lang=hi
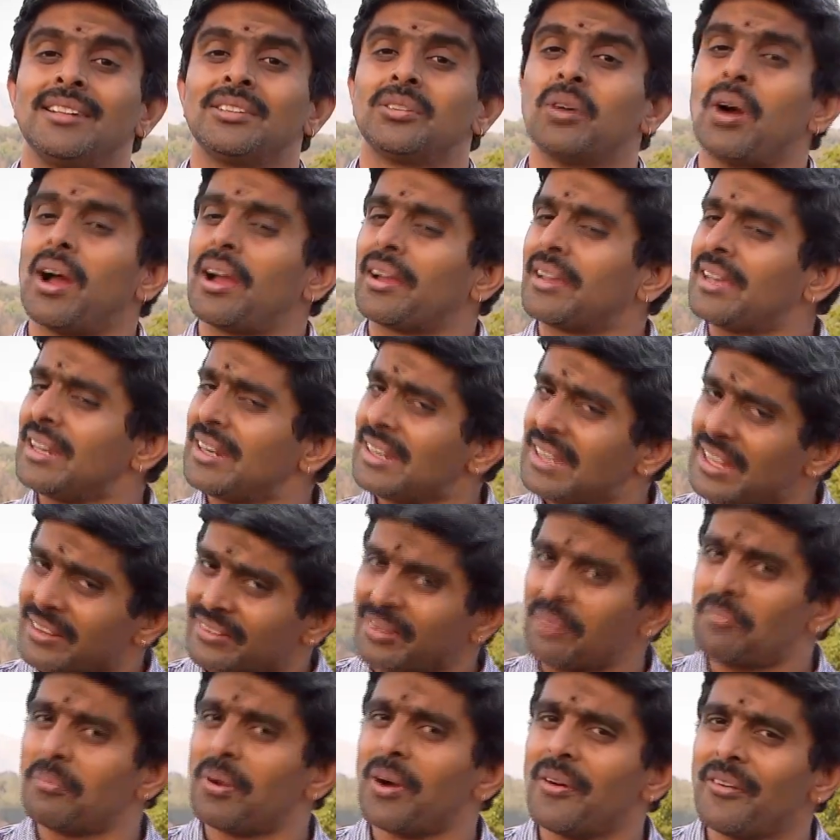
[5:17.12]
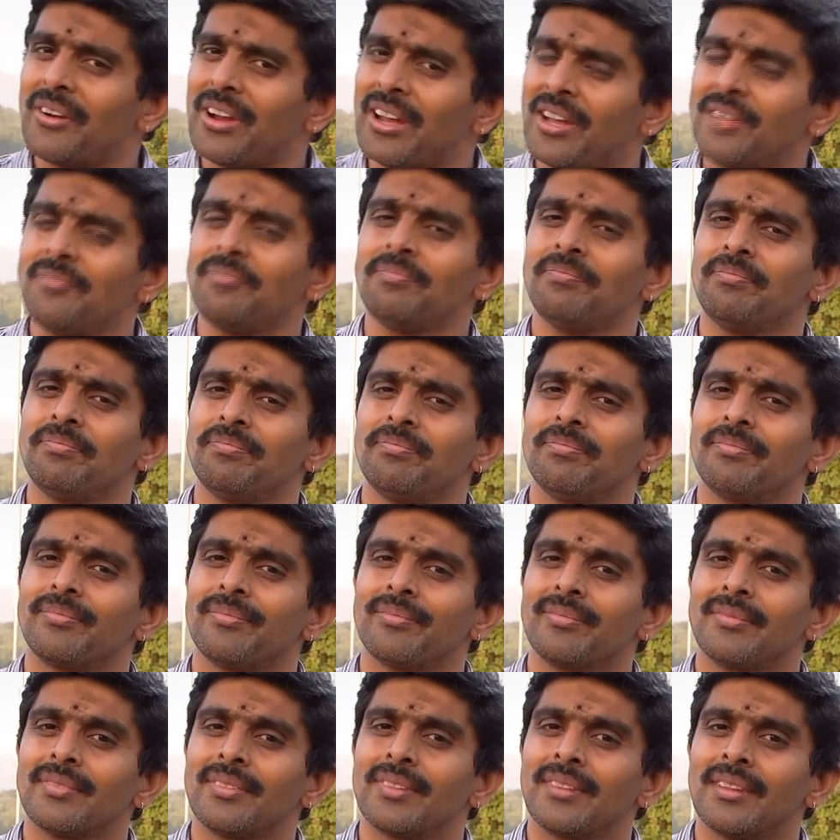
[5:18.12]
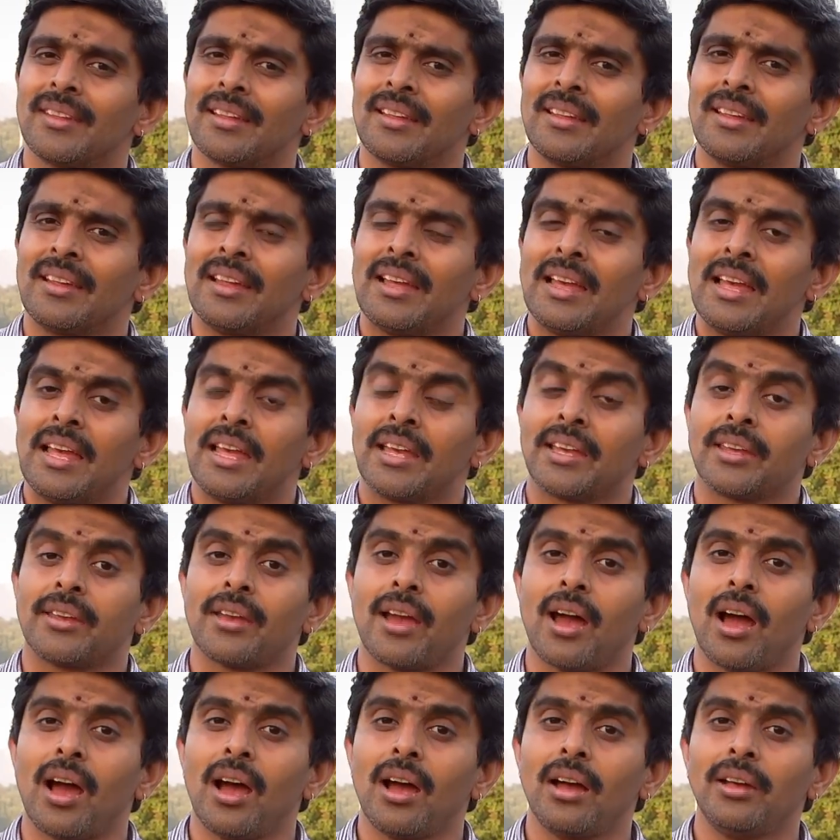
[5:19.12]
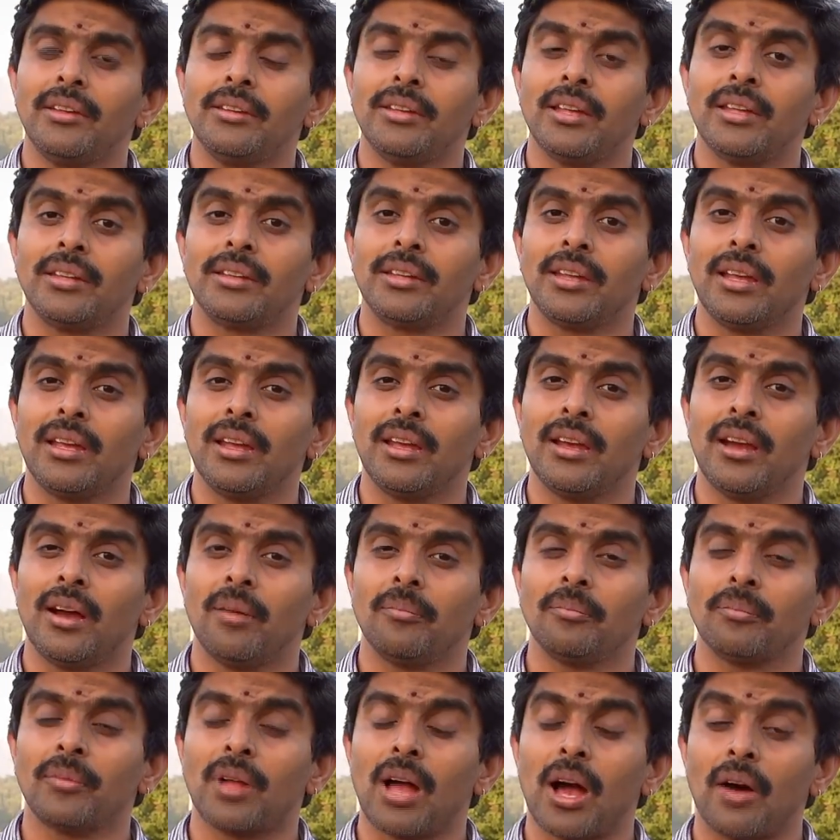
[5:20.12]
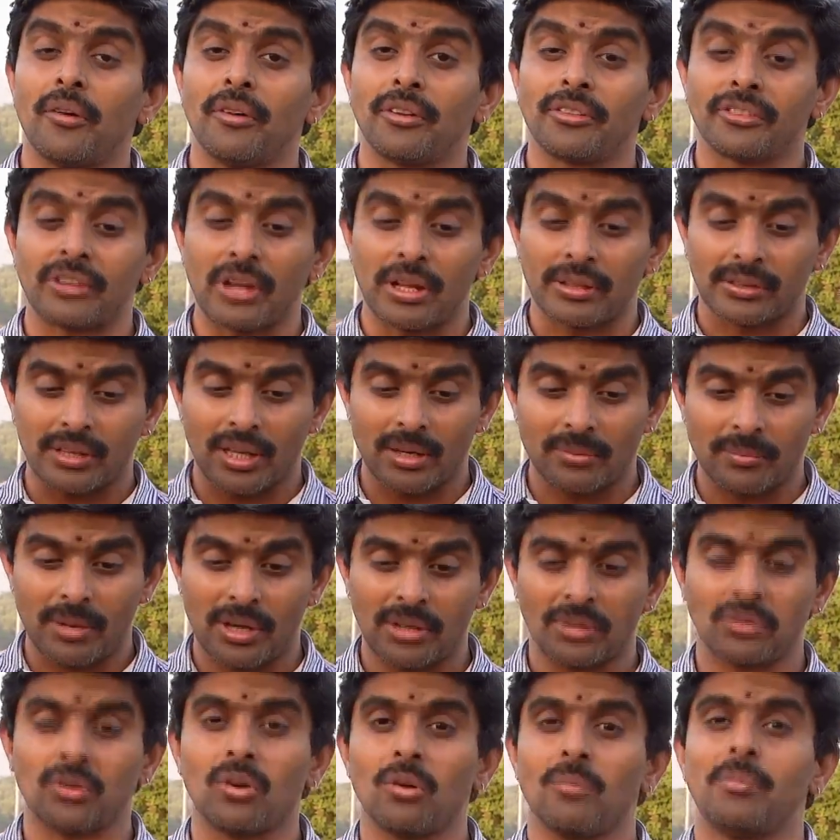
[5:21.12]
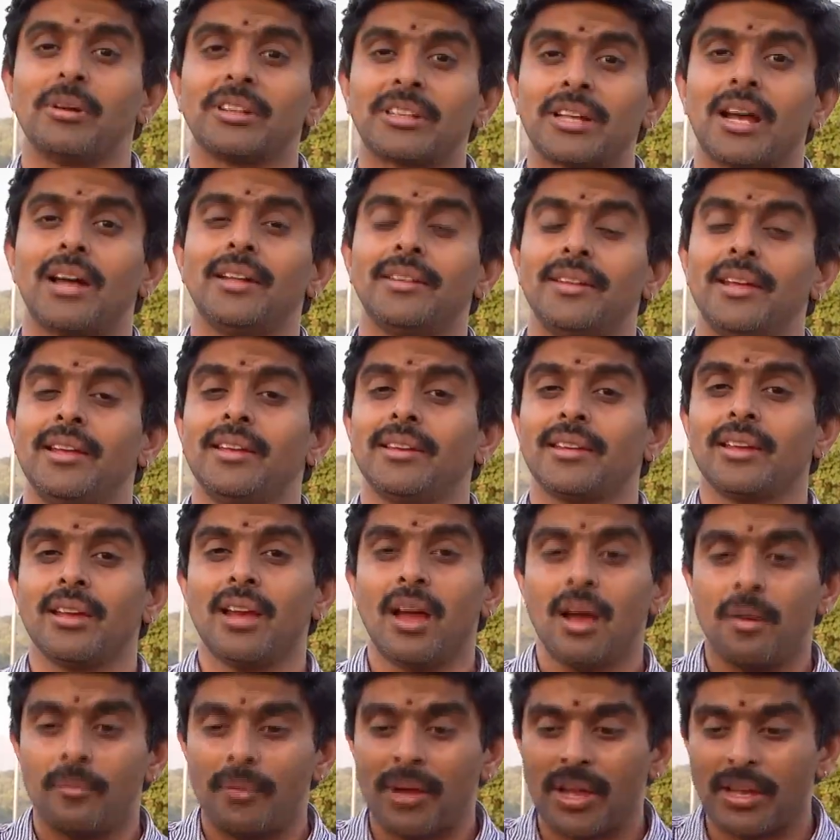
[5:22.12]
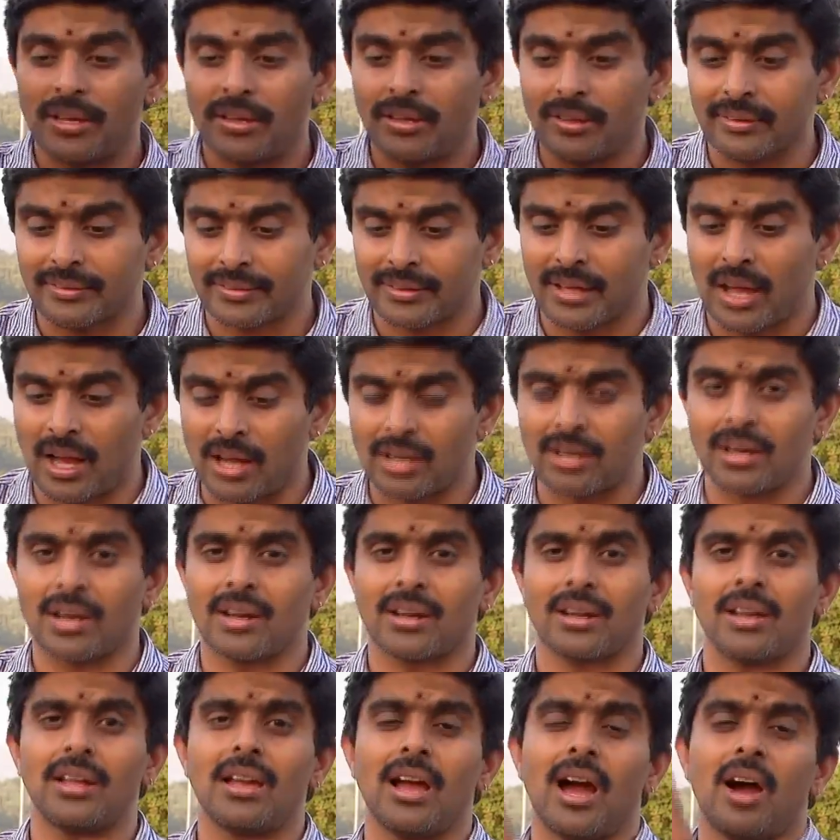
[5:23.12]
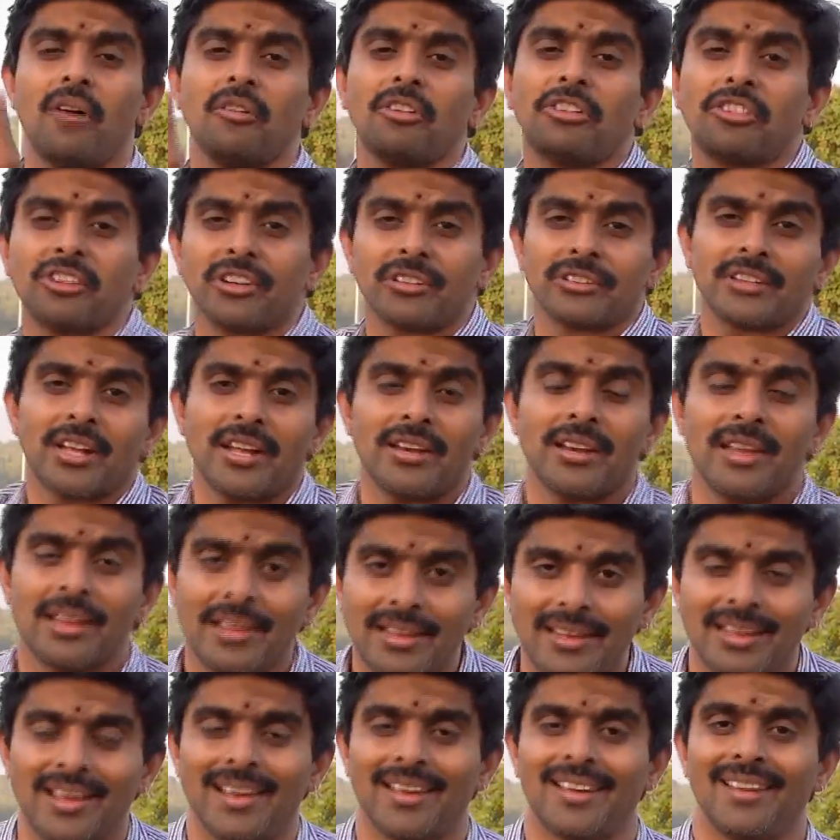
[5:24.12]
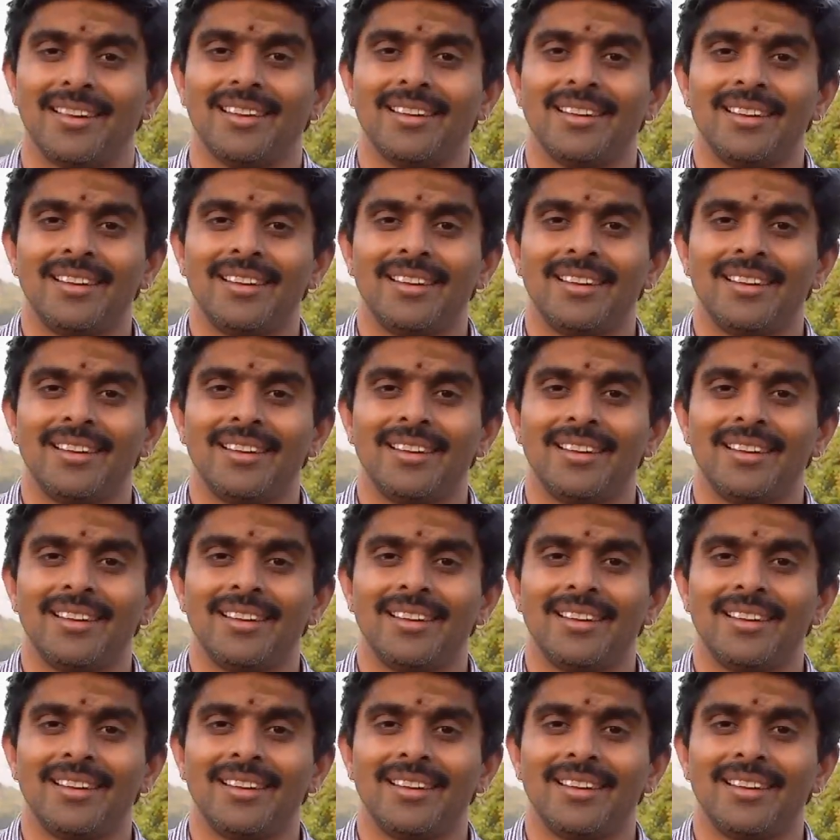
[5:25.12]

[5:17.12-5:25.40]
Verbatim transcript: तो आखिर ये संभव है क्या यदि हम अवचेतन मन को बता दें कि हमें इस अंग की आवश्यकता नहीं है